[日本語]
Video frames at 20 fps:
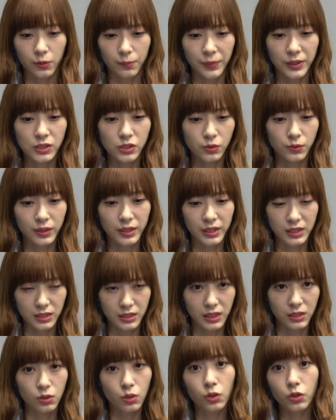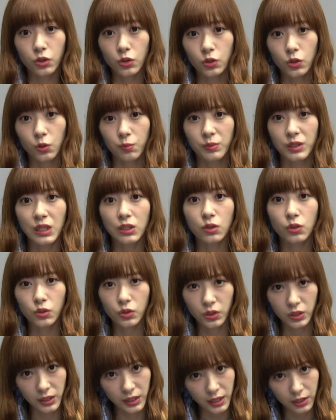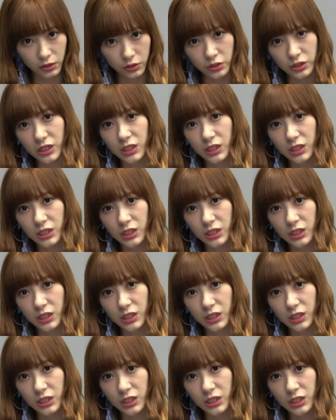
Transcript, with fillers: 場所はですね、東京都港区にある